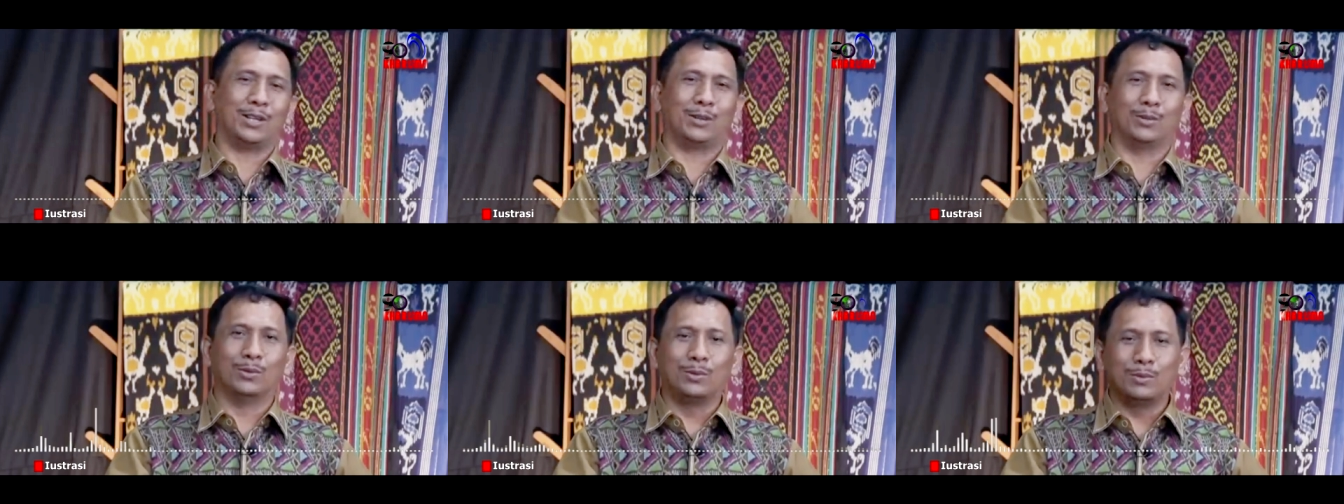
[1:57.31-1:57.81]

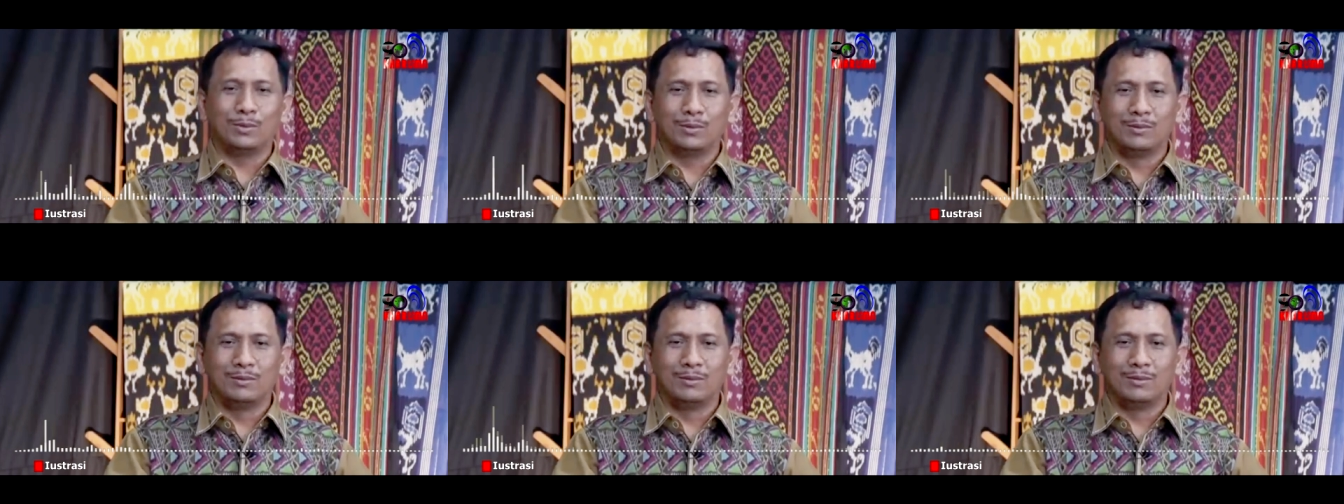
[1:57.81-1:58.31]

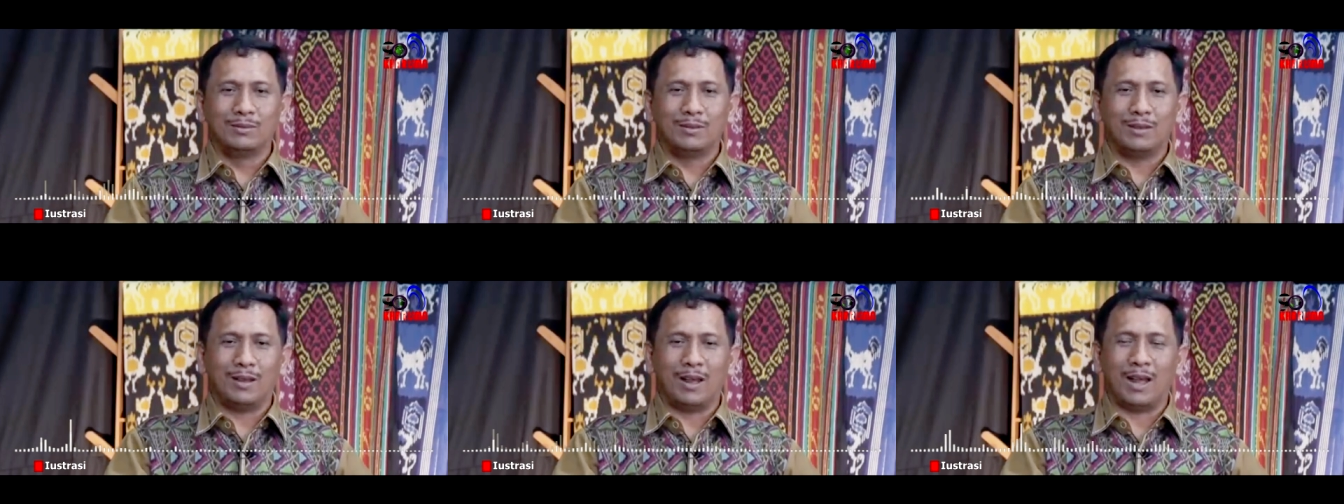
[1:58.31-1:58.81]
bagaimana jika
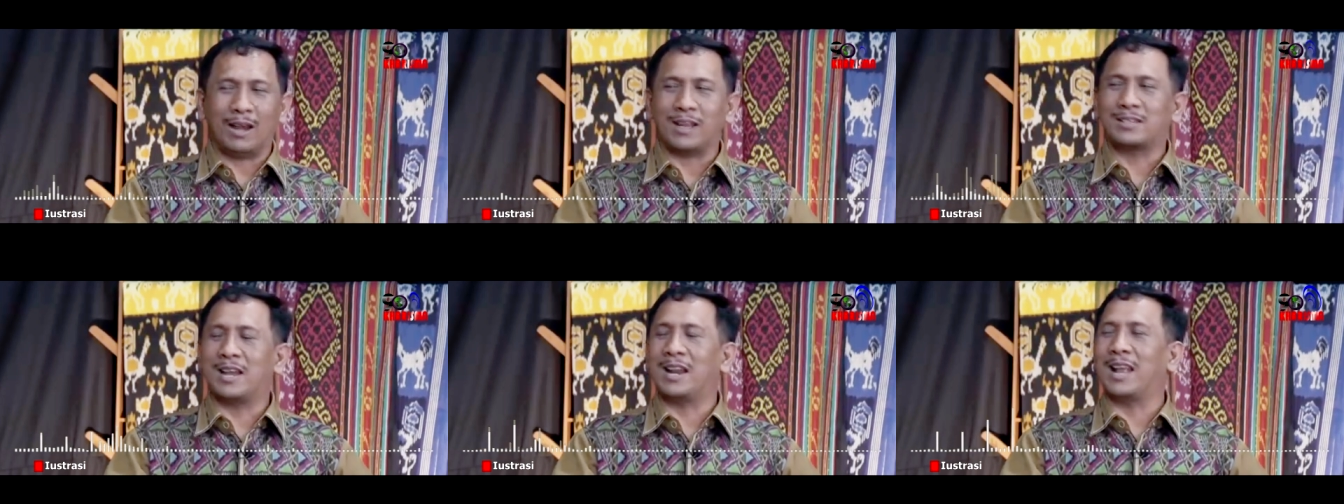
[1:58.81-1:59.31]
Anas
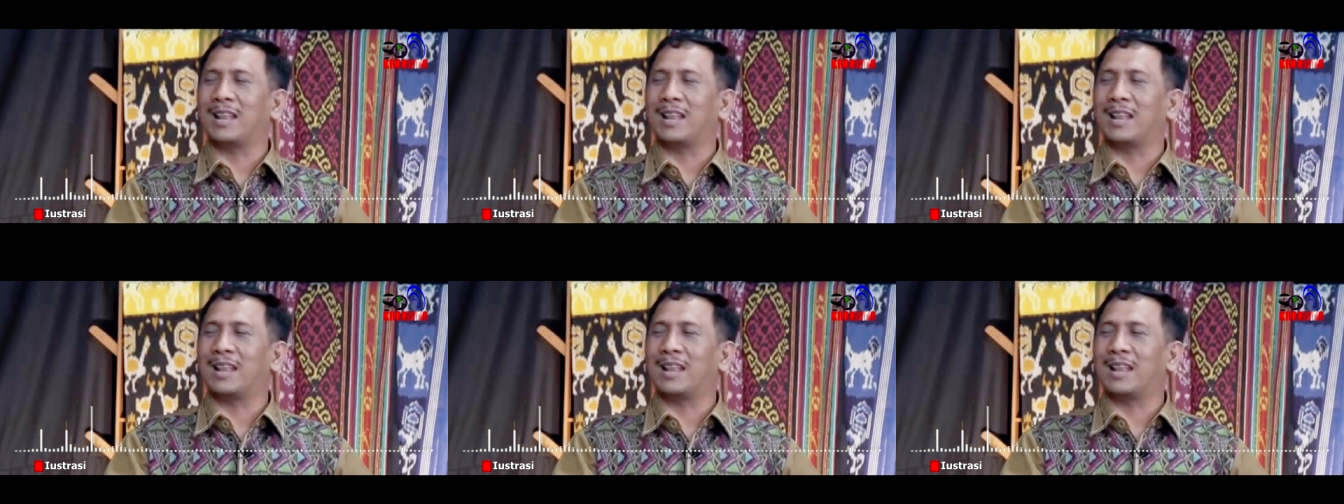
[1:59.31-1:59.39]
dan